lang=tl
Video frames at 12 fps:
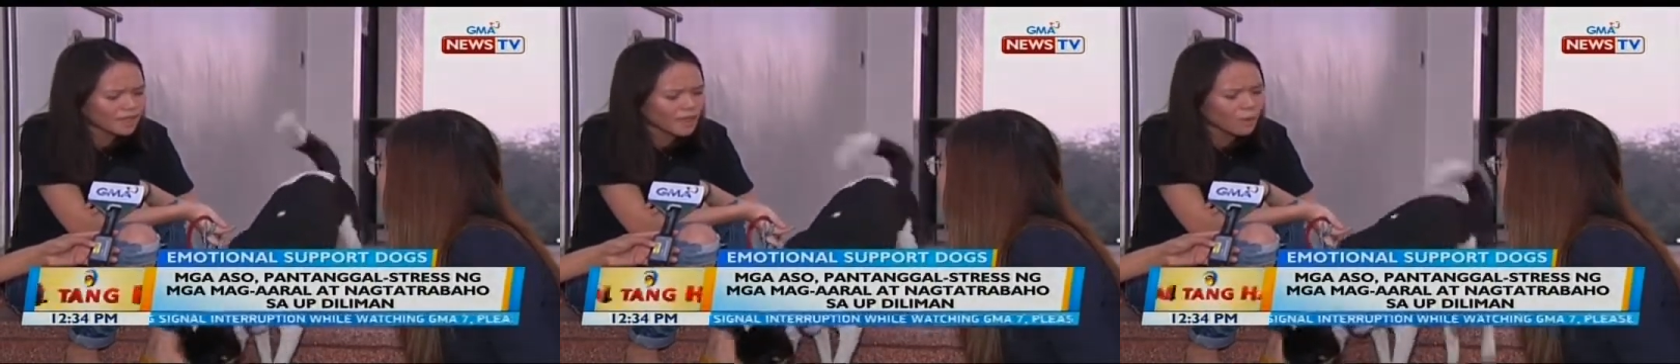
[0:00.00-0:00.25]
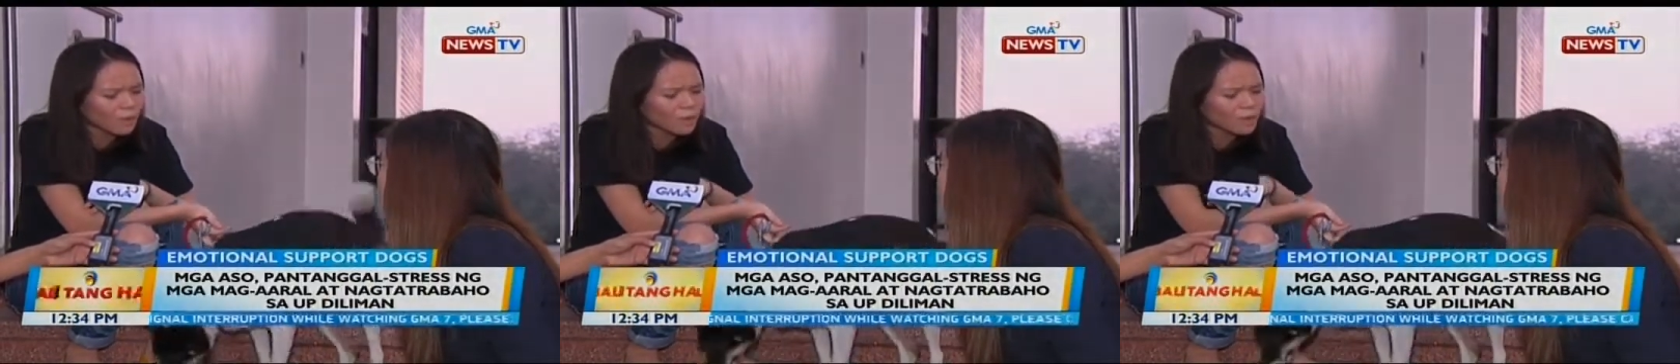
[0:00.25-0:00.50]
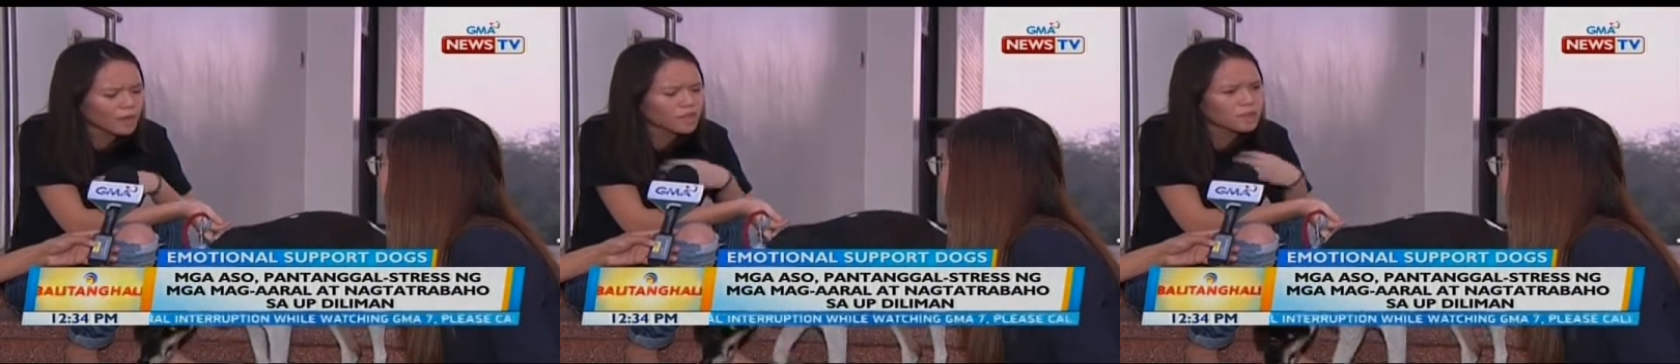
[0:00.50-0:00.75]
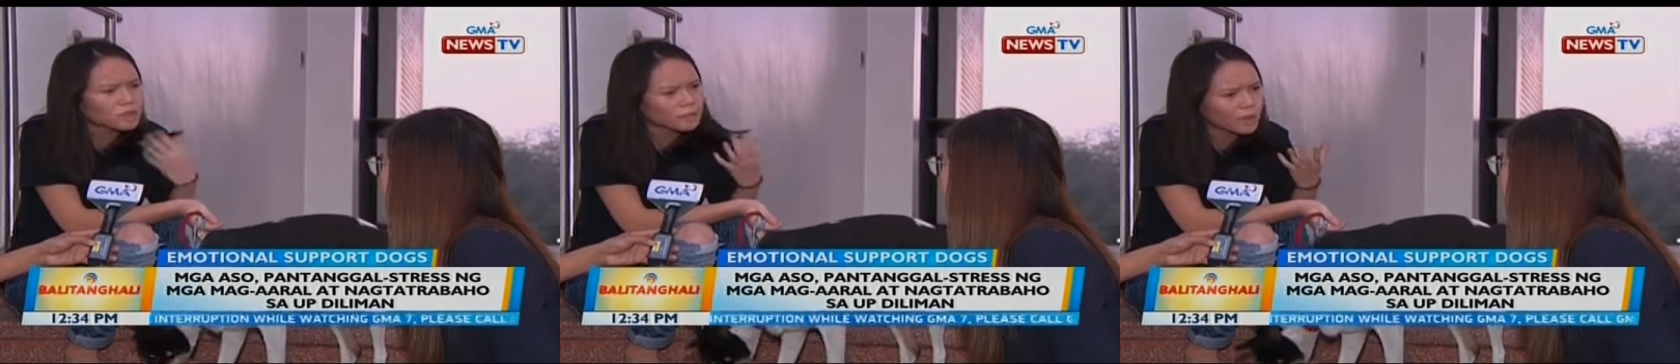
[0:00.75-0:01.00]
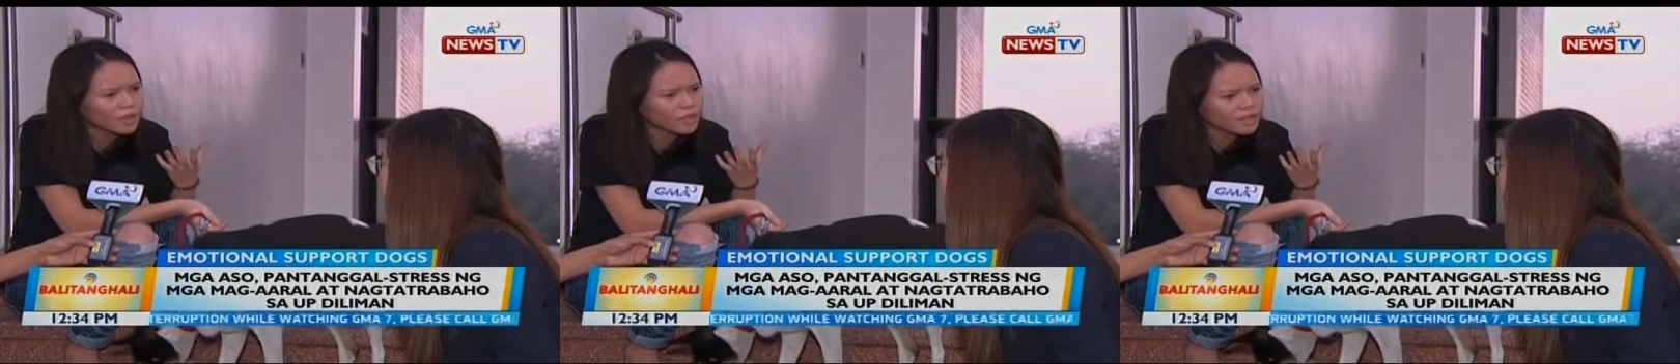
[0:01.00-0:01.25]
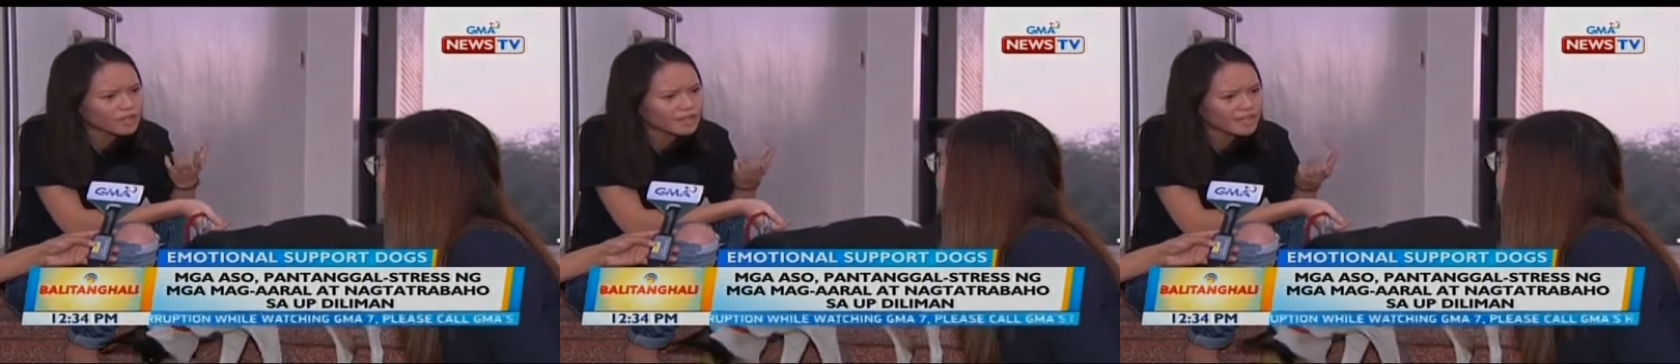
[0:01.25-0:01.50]
nakukuha ginagawang support
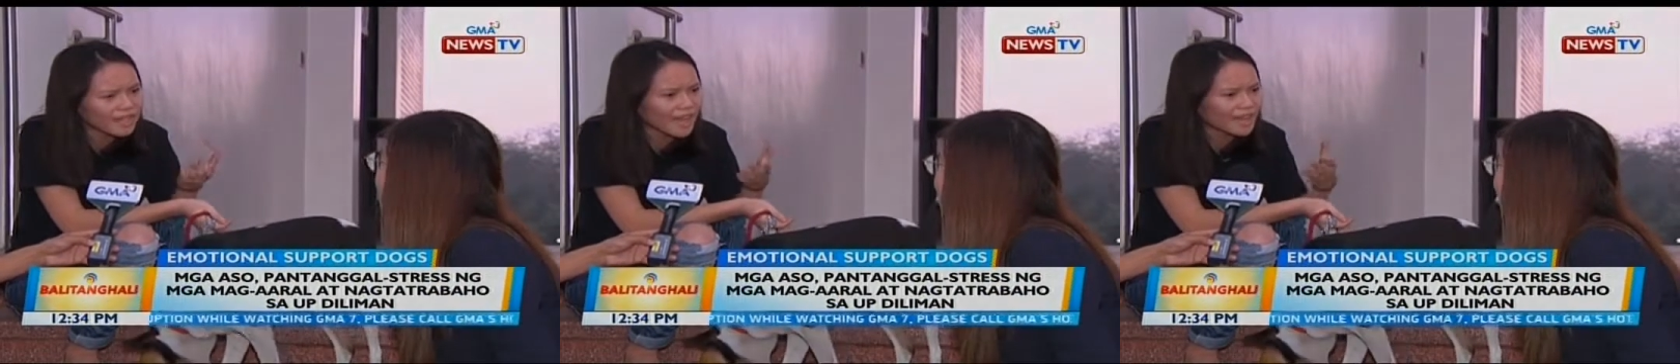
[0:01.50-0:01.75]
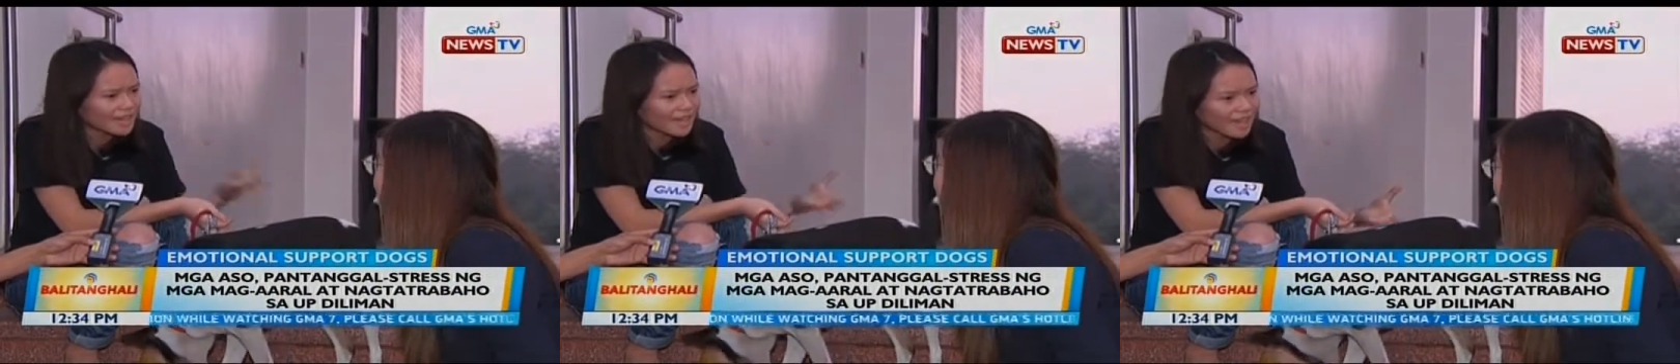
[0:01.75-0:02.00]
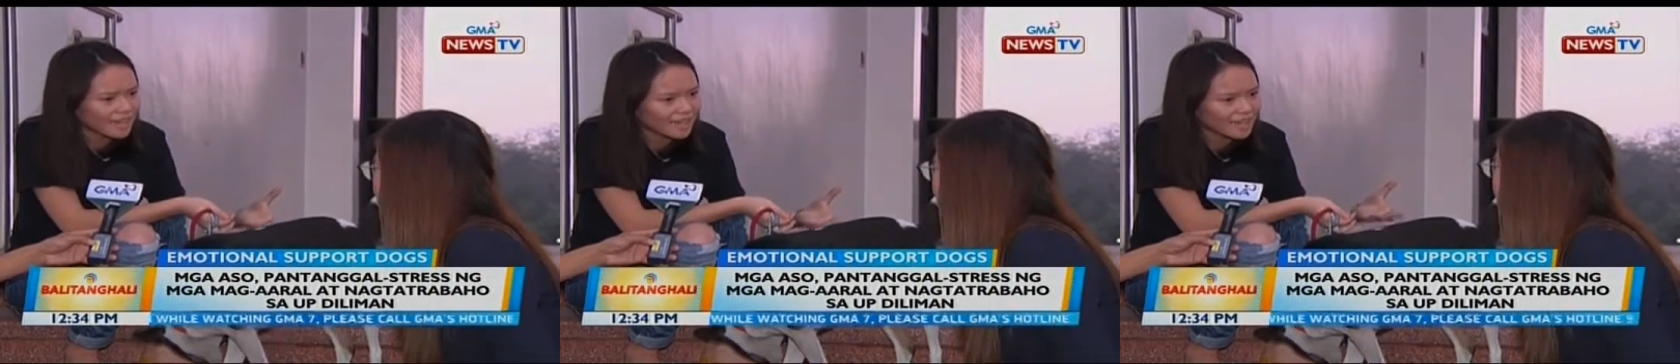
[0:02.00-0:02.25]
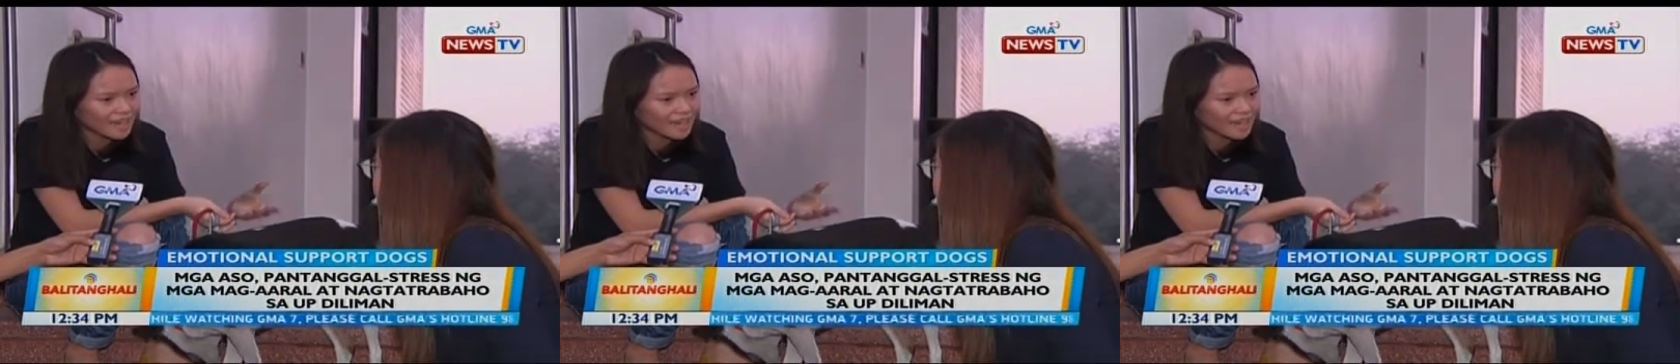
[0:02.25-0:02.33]
sa kanila,